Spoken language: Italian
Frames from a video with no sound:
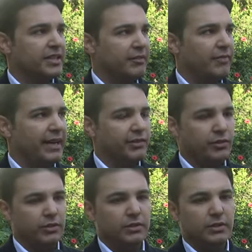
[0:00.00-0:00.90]
del
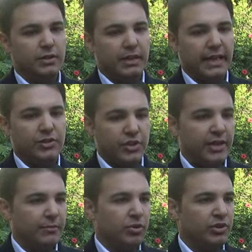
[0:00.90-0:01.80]
vento, che c'è
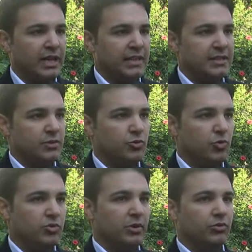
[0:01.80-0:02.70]
in abbondanza su,
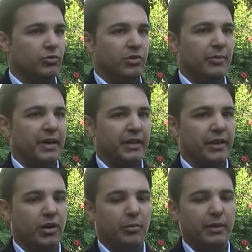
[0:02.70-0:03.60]
soprattutto ai piani di
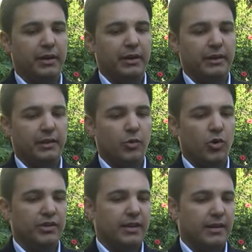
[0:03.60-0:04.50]
Lopa, a
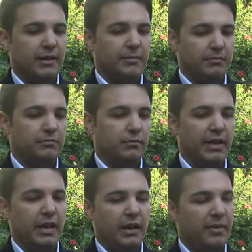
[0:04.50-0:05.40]
quota
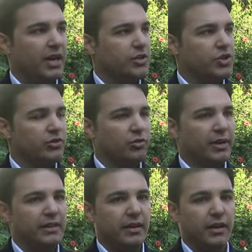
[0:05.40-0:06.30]
1000-1100
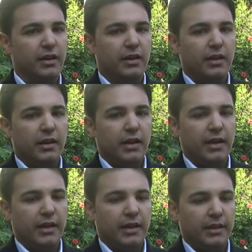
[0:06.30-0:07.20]
metri,
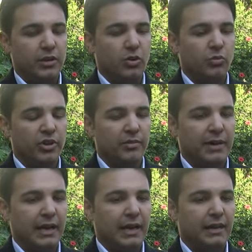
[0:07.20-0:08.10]
eh, nel comune di
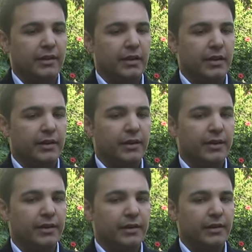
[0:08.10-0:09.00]
Bagalati.
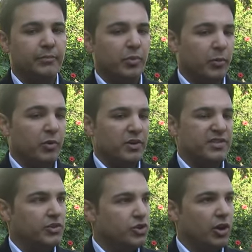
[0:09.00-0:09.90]
Eh, proprio in
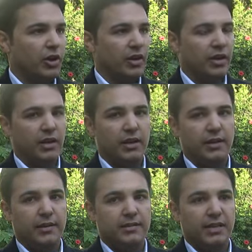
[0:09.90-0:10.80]
questi giorni
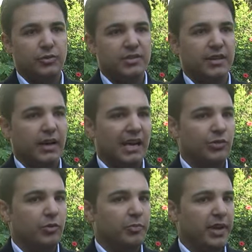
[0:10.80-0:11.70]
è stato
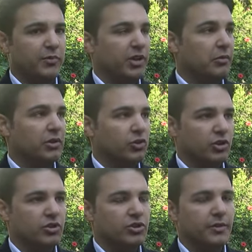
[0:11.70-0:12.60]
installato il primo dei
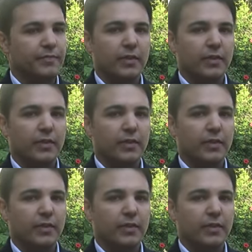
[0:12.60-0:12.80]
14